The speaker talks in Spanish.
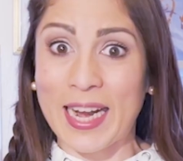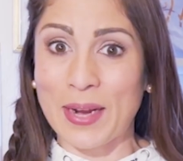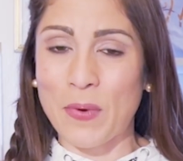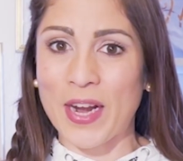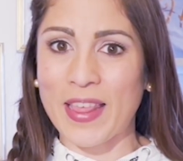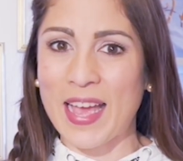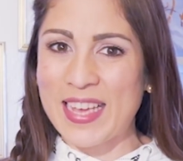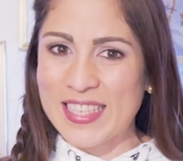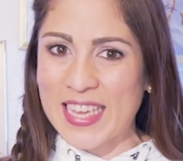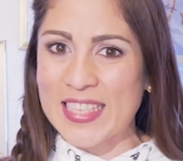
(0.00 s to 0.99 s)
Recuerda,
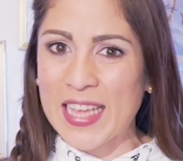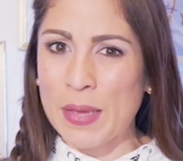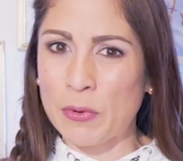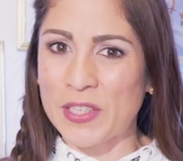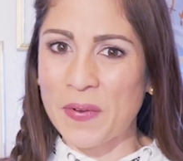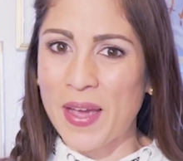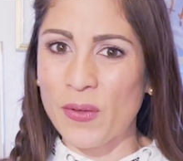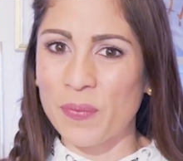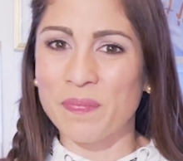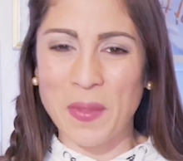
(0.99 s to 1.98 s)
si estás
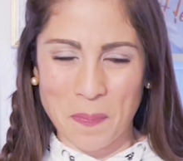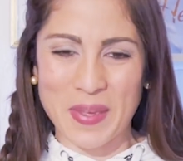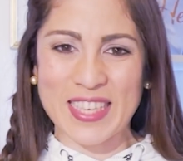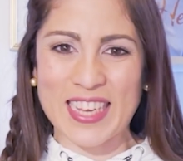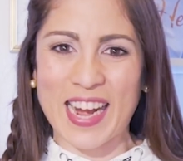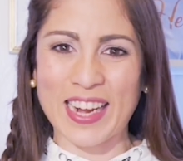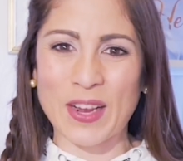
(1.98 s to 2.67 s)
desmotivado, piensa en la